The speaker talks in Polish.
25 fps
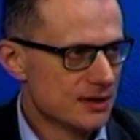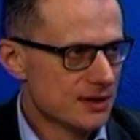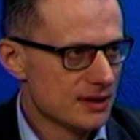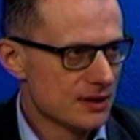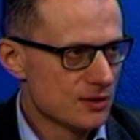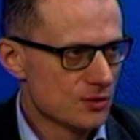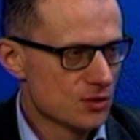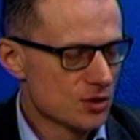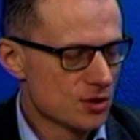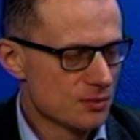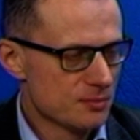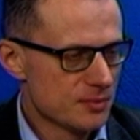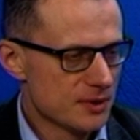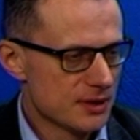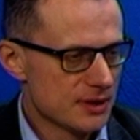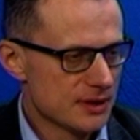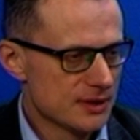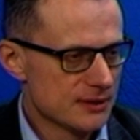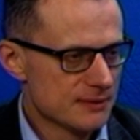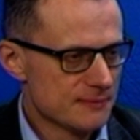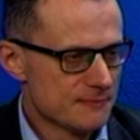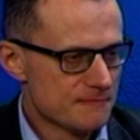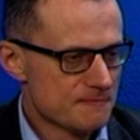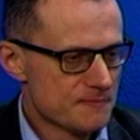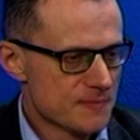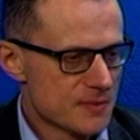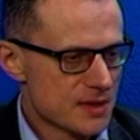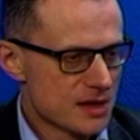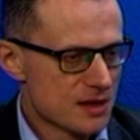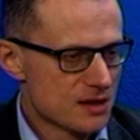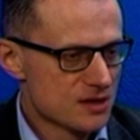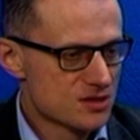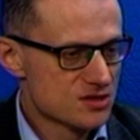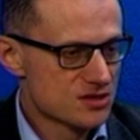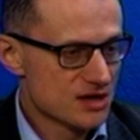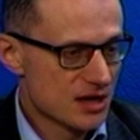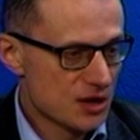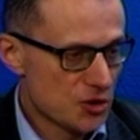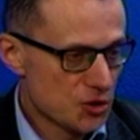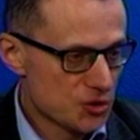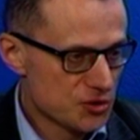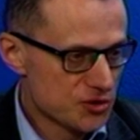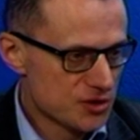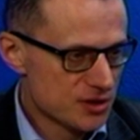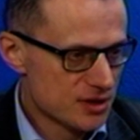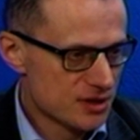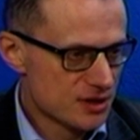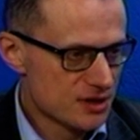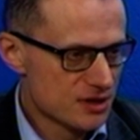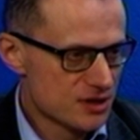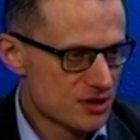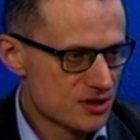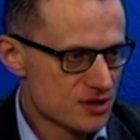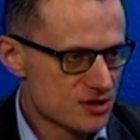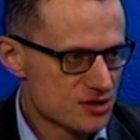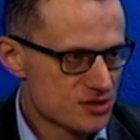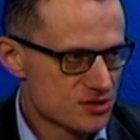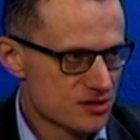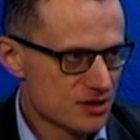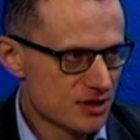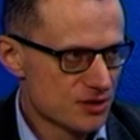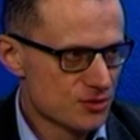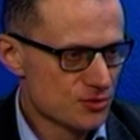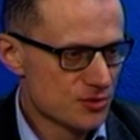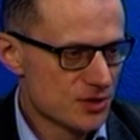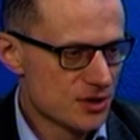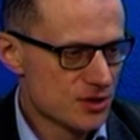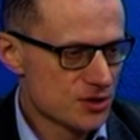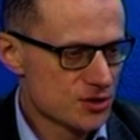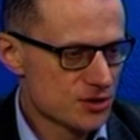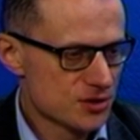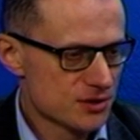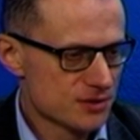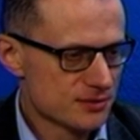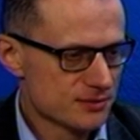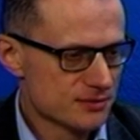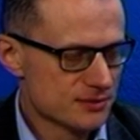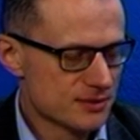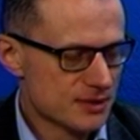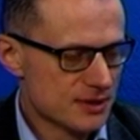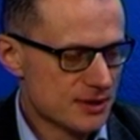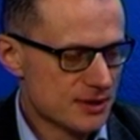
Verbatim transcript: Europa Zachodnia znajduje się